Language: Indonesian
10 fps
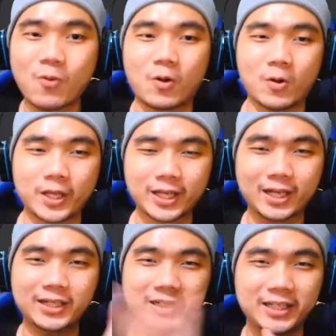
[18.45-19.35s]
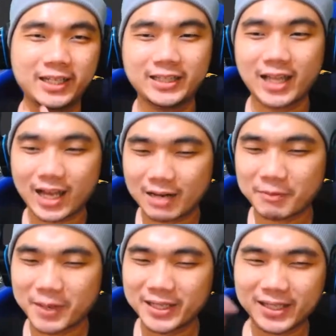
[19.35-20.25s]
Oke, okay, kali ini kita akan
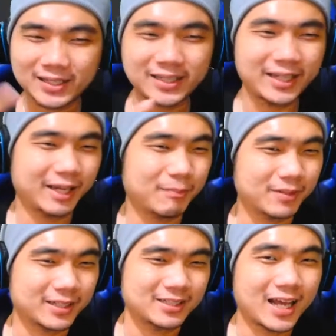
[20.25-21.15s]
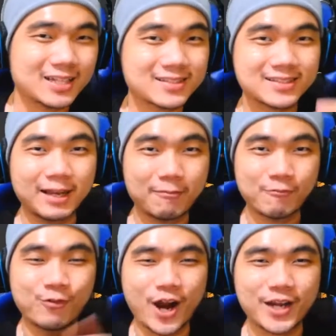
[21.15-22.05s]
memainkan game The Last
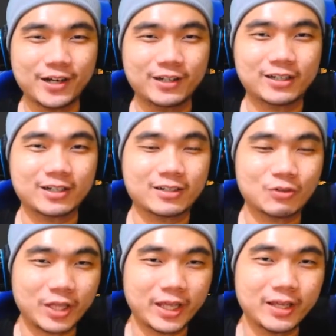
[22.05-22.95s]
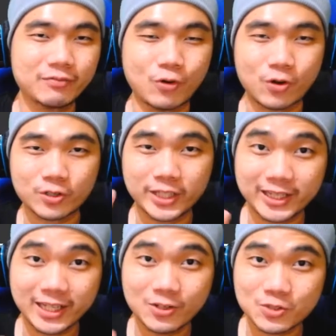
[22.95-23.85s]
Campfire. Oke, okay, for
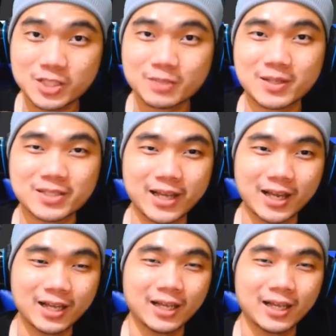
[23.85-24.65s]
Nintendo Switch pastinya.